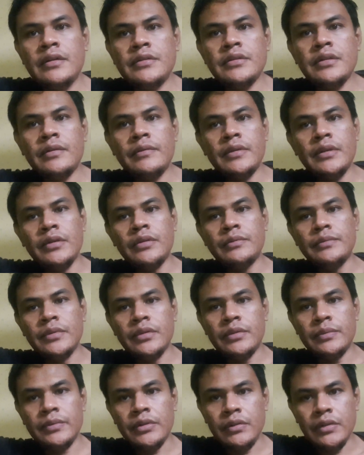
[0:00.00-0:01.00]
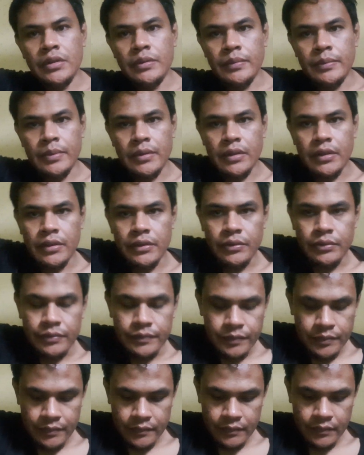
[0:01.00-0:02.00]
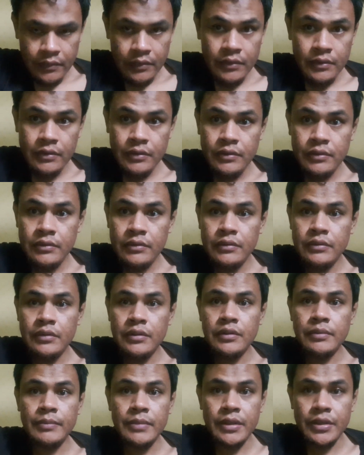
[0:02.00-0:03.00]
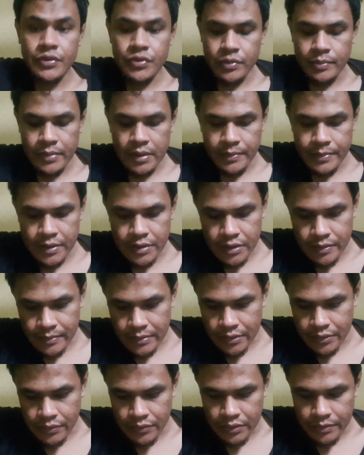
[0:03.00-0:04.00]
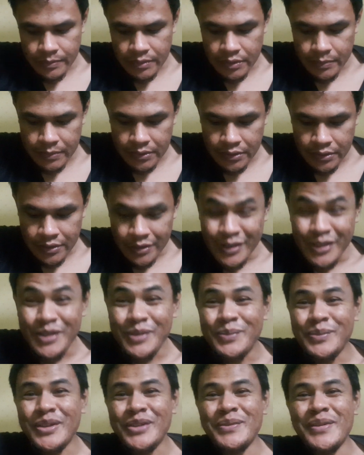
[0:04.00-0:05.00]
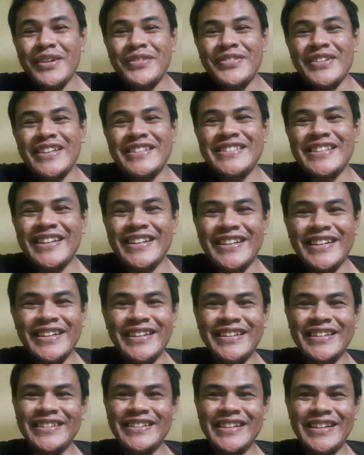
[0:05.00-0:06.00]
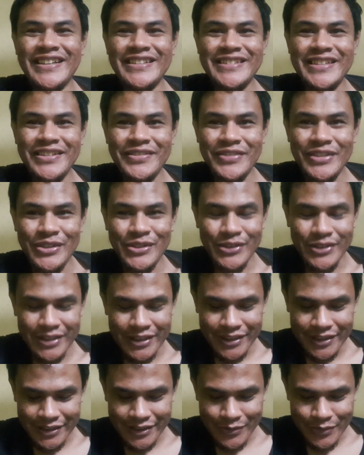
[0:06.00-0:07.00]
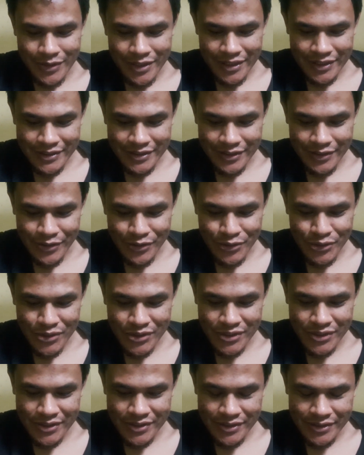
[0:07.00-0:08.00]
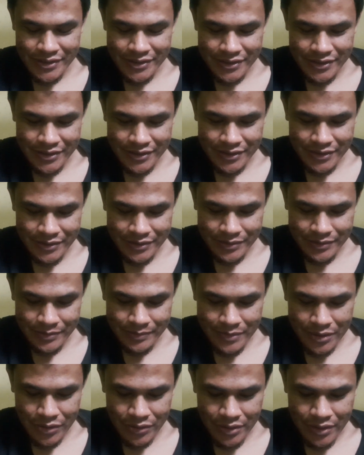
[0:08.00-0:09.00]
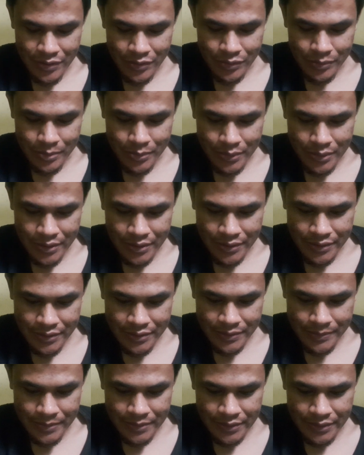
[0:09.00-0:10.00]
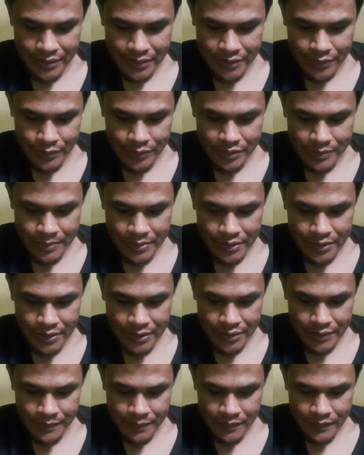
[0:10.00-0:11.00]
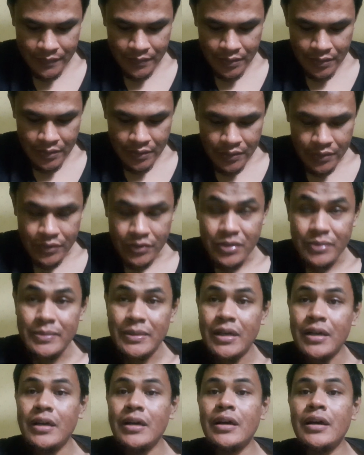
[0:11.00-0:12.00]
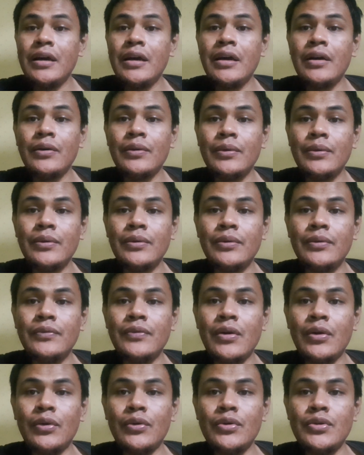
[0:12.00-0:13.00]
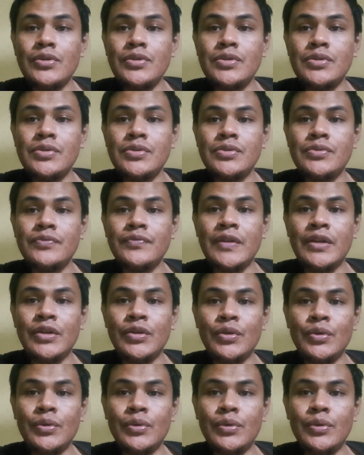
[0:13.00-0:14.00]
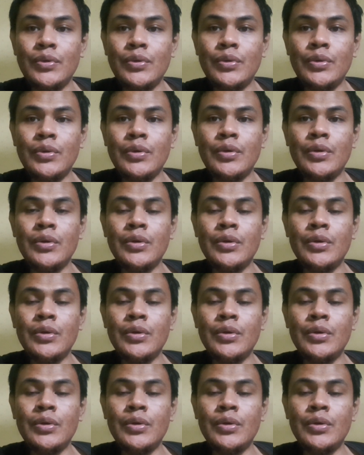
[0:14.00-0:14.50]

Assalamualaikum warahmatullahi wabarakatuh Kembali jumpa bersama aku teman-teman Mohon maaf ya jika terkesan video ini kurang serius e, Maksud aku bukan seperti itu sebenarnya Cuma aku fokus video